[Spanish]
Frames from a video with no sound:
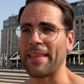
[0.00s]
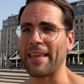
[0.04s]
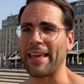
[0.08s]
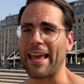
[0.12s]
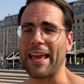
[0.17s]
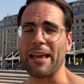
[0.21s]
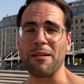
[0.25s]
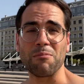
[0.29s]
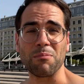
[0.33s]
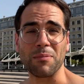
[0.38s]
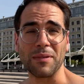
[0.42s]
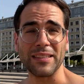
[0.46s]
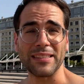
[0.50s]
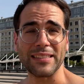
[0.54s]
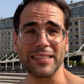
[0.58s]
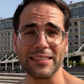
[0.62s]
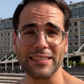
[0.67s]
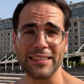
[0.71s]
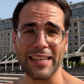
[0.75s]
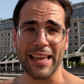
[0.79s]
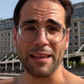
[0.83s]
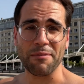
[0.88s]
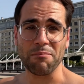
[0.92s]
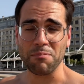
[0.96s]
en mi,
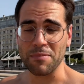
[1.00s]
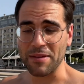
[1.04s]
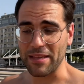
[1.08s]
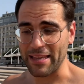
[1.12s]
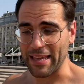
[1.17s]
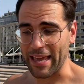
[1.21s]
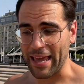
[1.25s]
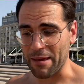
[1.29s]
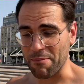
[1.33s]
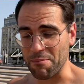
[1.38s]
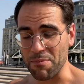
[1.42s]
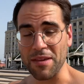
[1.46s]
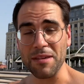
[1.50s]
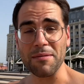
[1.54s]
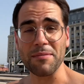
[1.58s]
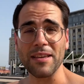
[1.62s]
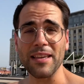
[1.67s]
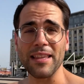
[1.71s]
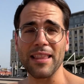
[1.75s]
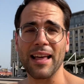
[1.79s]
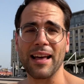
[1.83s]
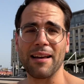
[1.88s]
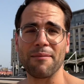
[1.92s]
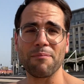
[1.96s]
en mi, en mi
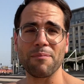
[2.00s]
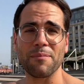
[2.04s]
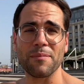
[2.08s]
vida